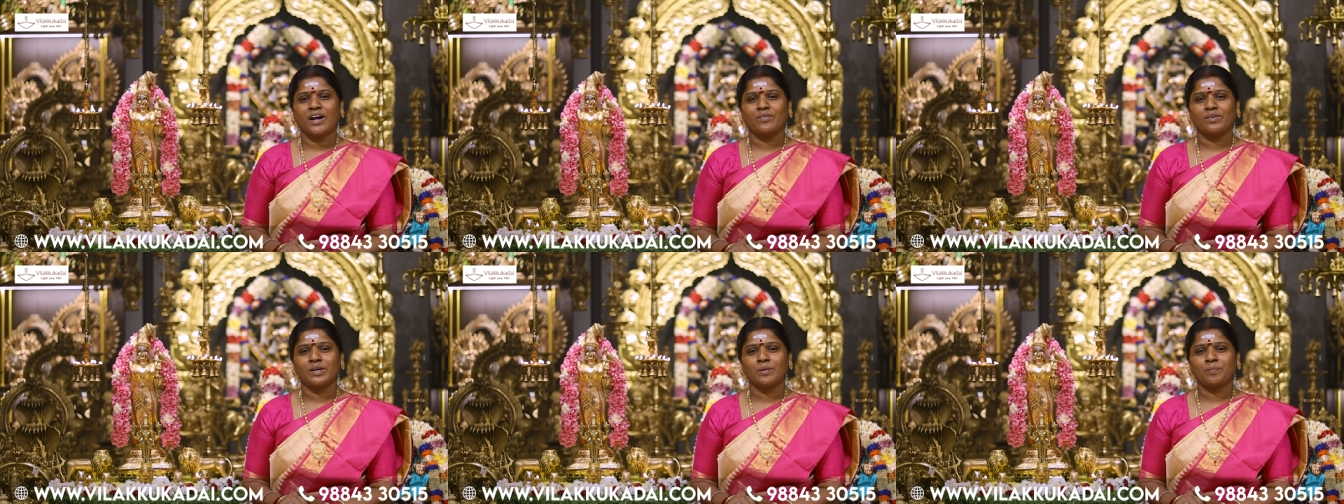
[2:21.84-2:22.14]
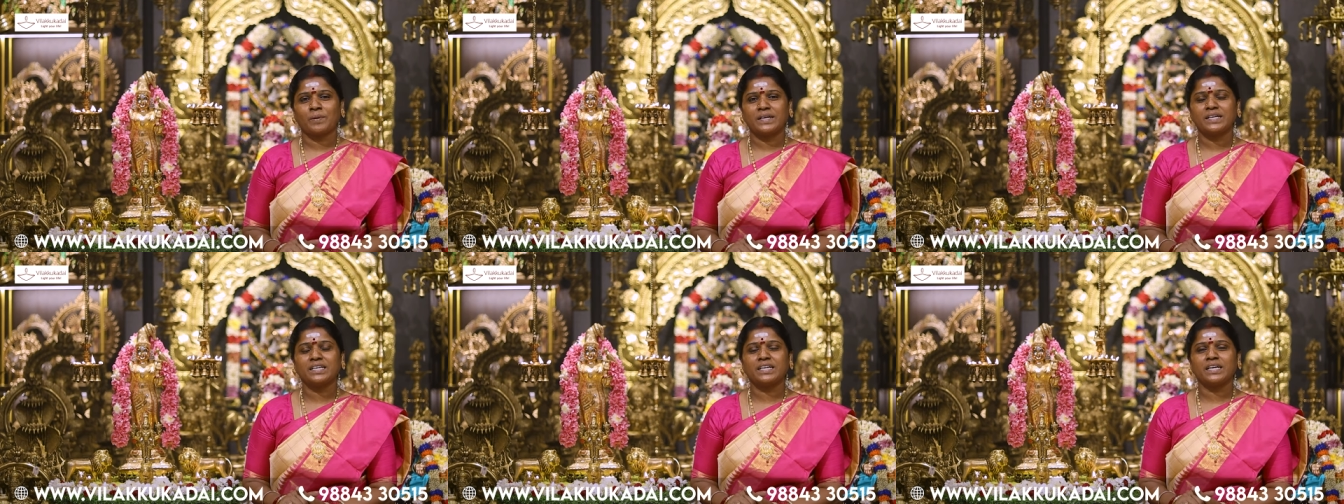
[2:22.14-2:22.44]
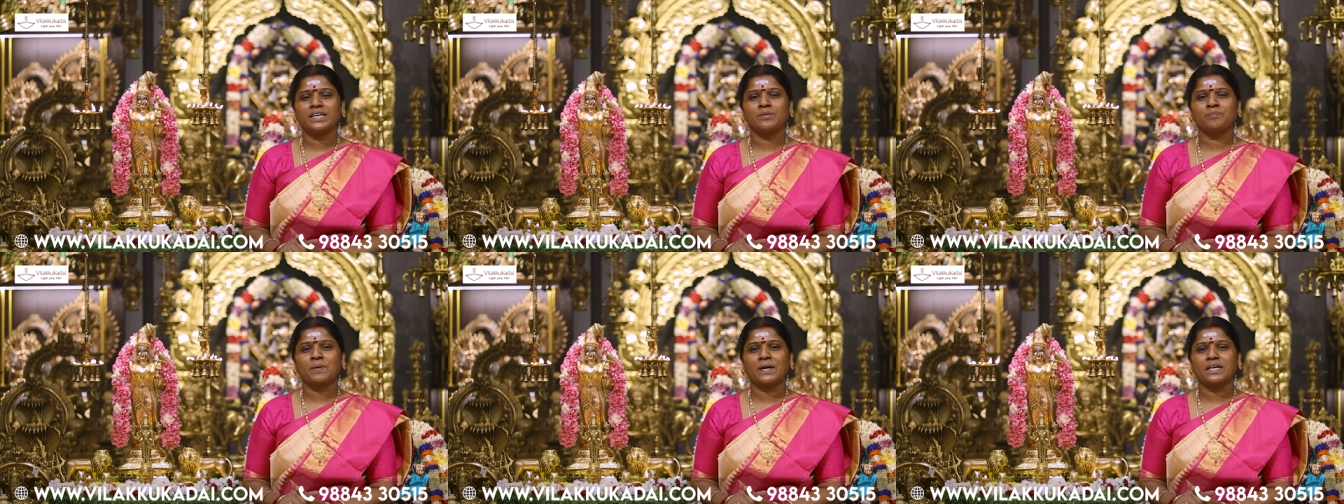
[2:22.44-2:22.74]
அவங்க
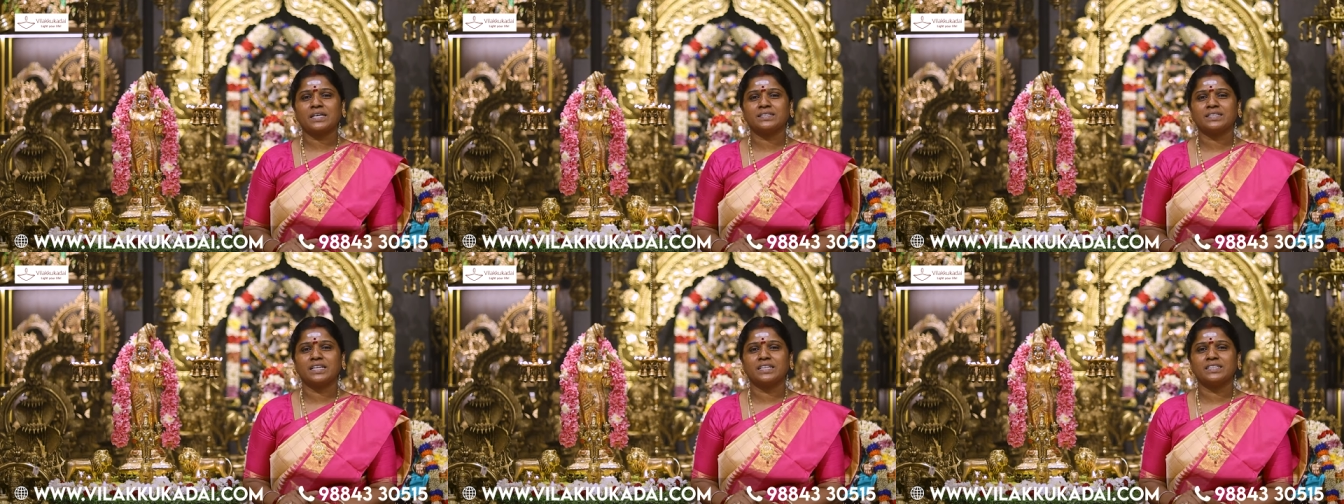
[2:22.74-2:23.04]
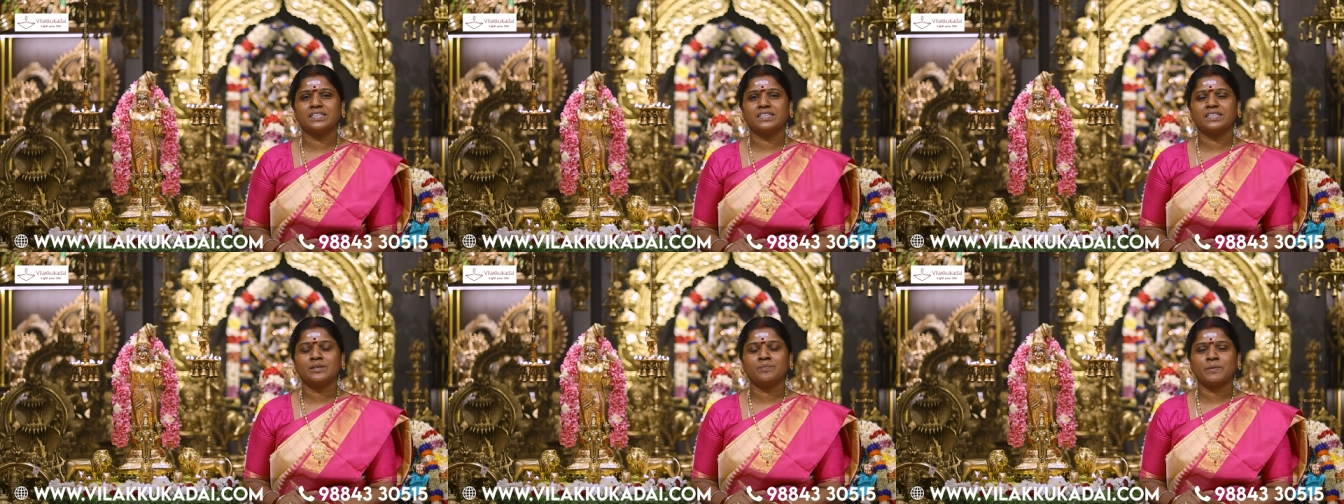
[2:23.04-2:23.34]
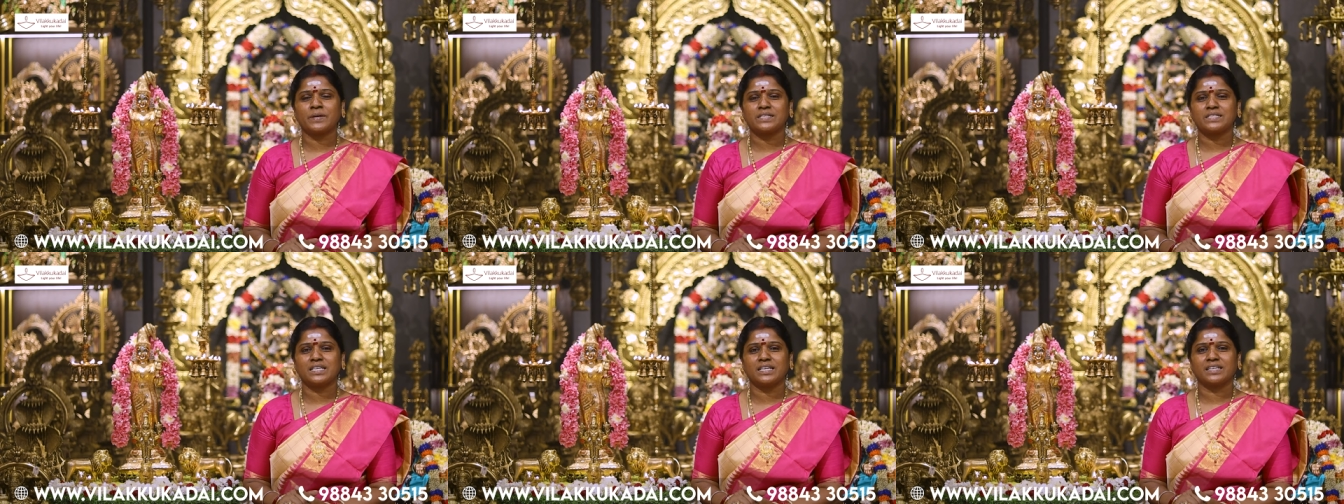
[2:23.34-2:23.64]
படுக்கை பக்கத்துல நின்று
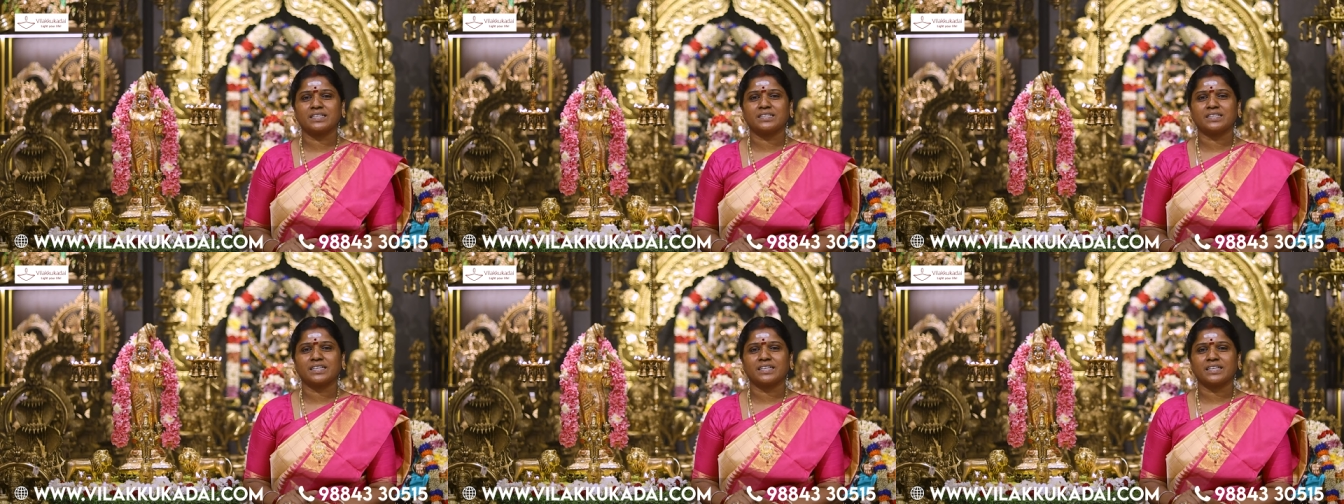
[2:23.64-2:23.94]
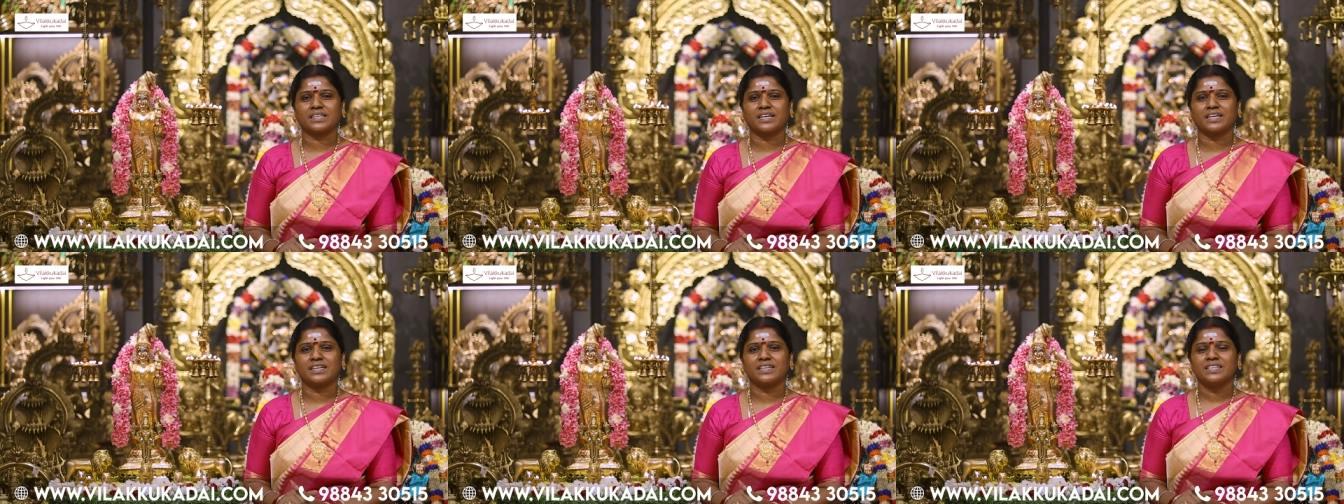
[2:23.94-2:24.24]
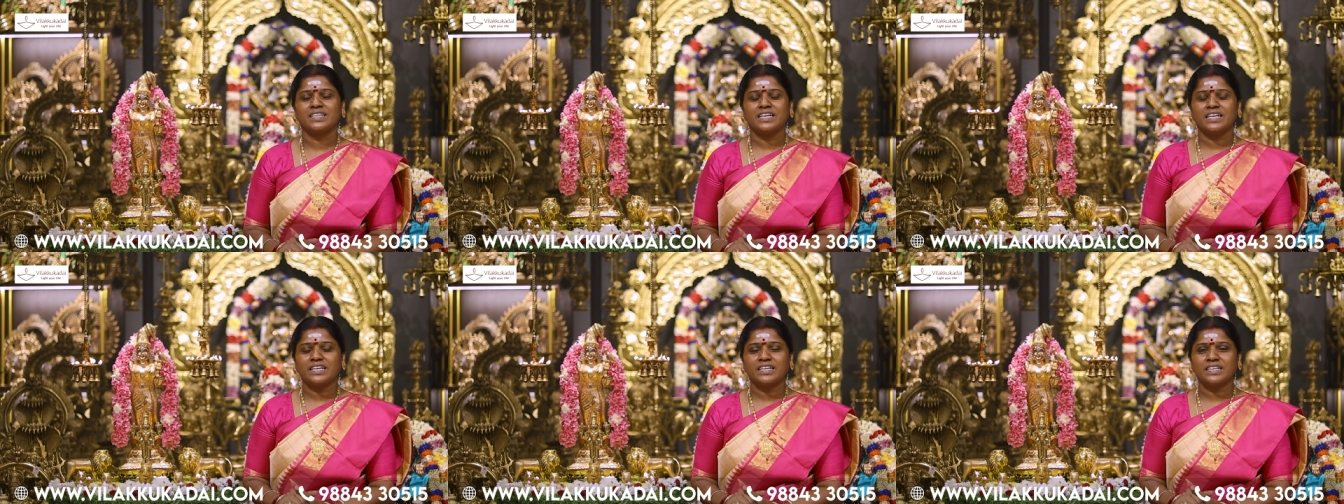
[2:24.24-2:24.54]
பேசிக்கிட்டு இருக்கிறா
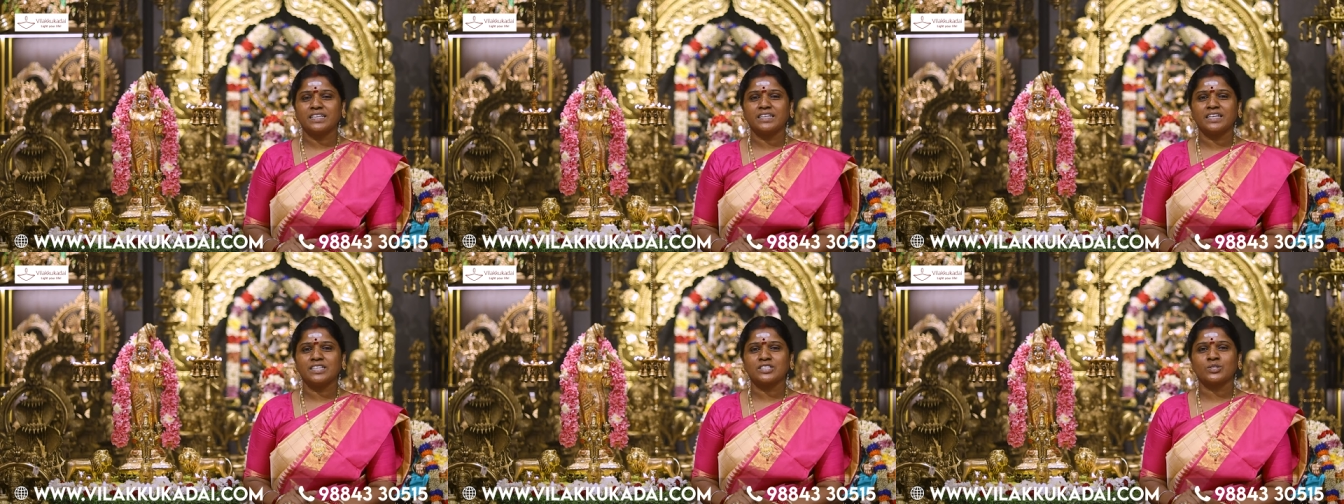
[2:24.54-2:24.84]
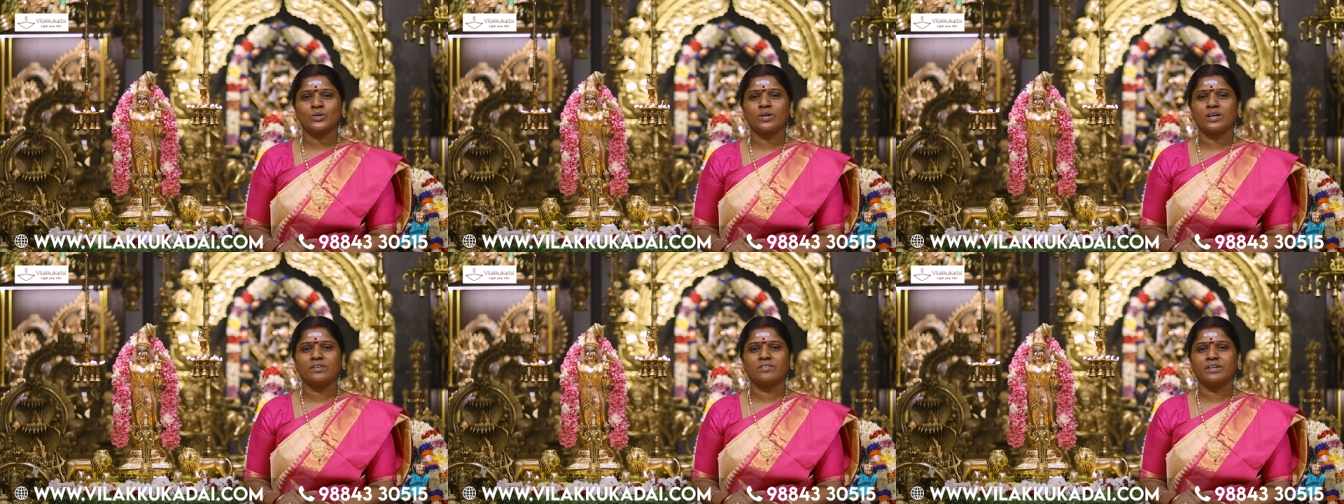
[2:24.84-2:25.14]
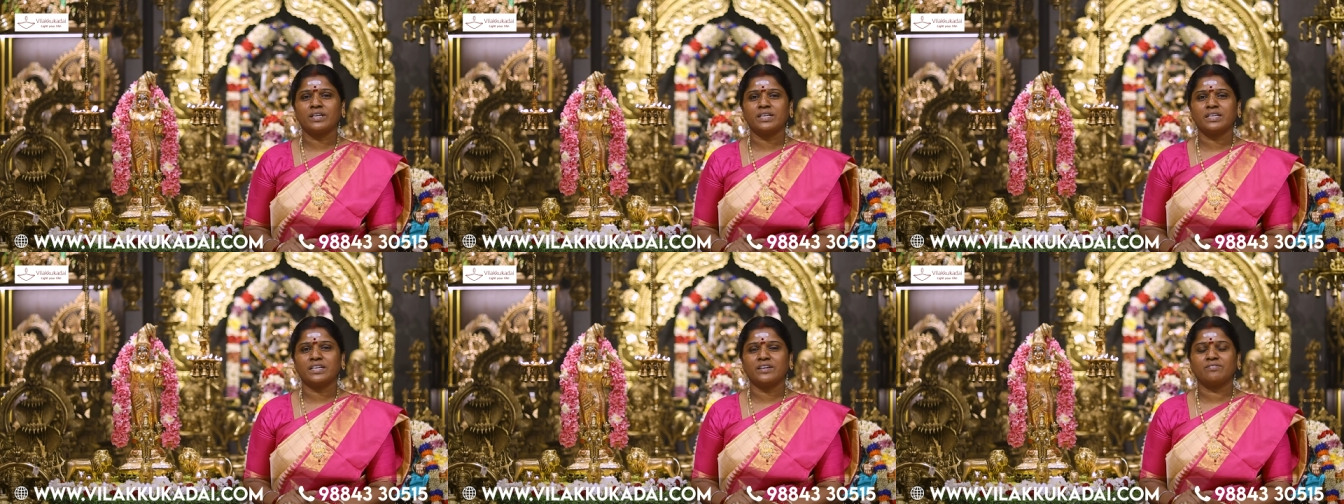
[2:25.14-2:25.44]
இங்க சொல்ல
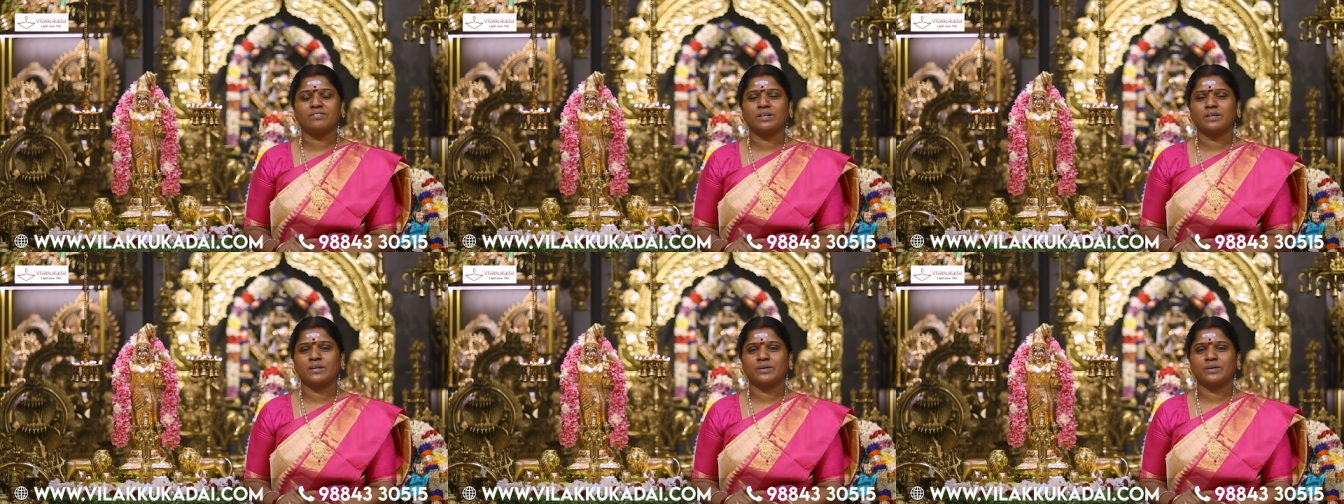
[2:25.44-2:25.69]
வேண்டிய